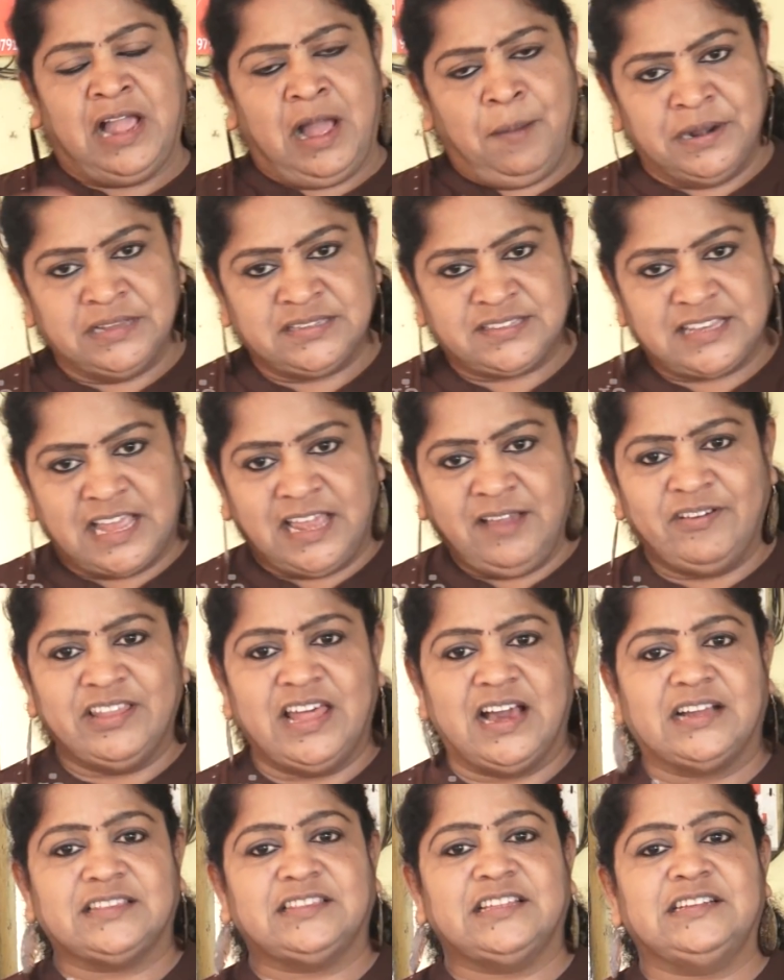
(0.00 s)
அப்படி
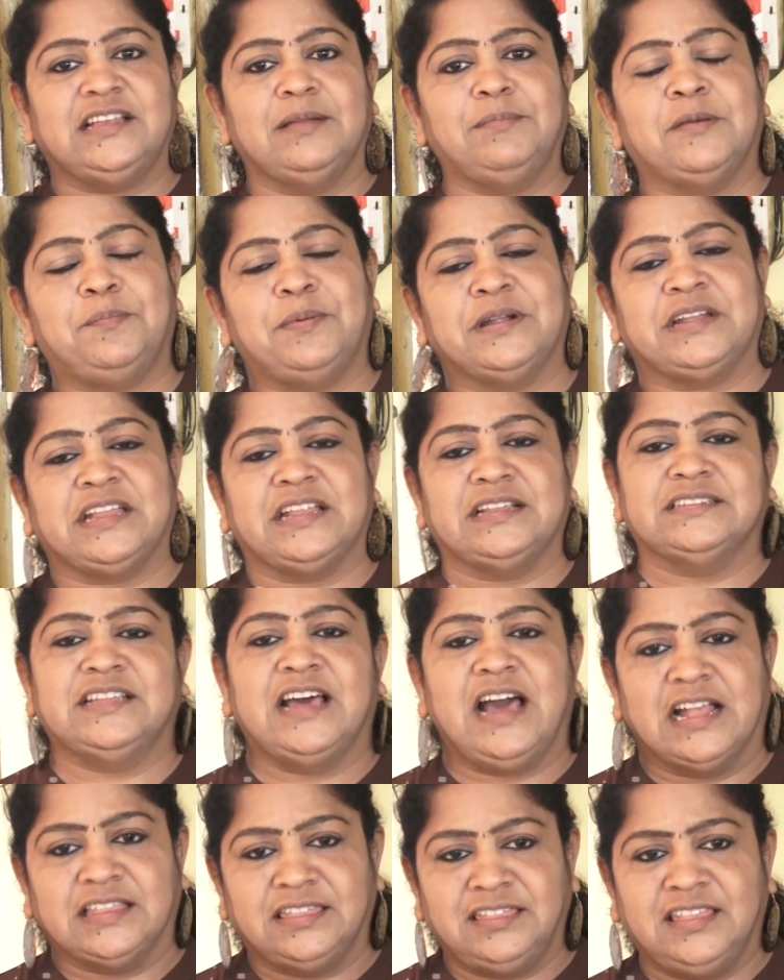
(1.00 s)
செய்வதாக திட்டமிடப்பட்டிருந்த
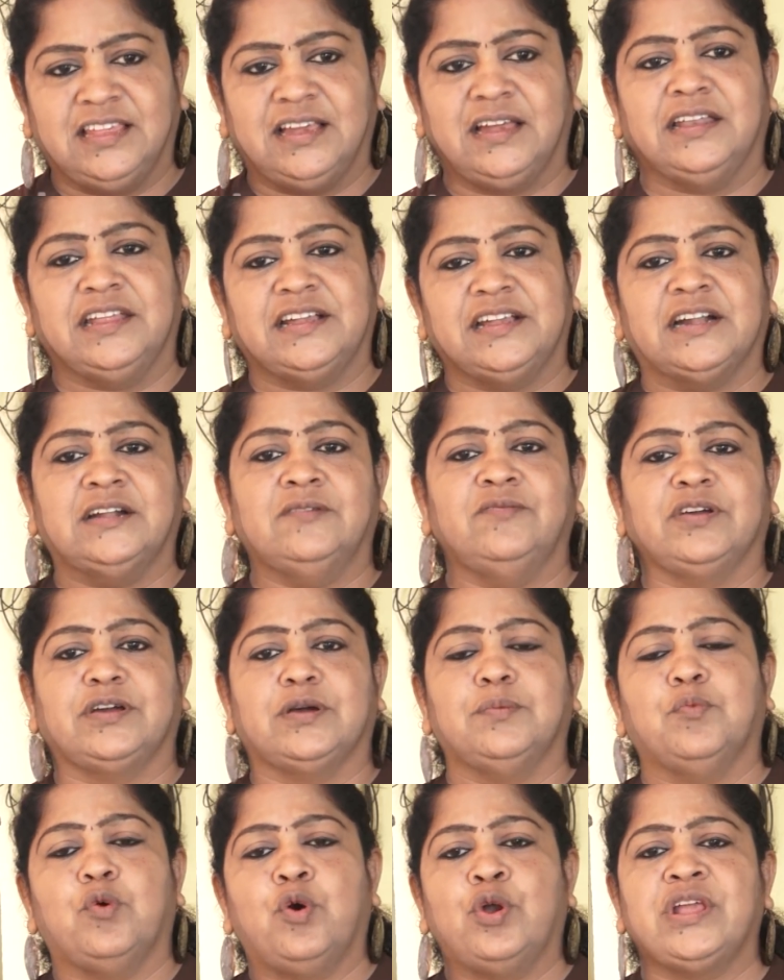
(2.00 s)
அந்த
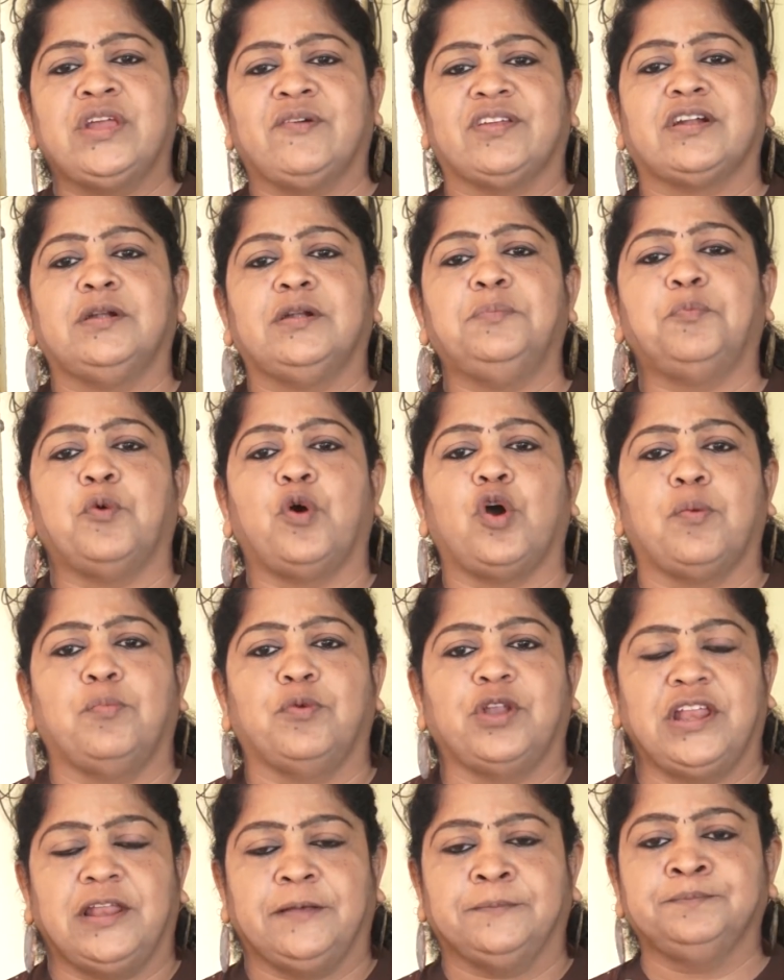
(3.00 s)
நிகழ்வுக்கு மோடி அவர்கள் போக
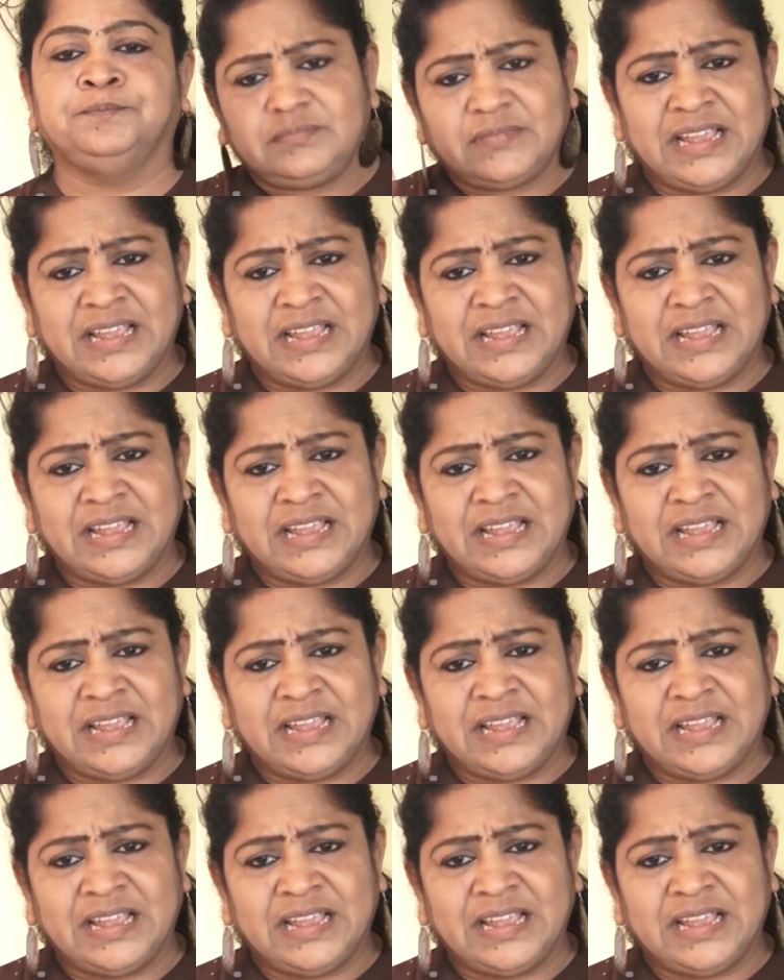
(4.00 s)
முடியல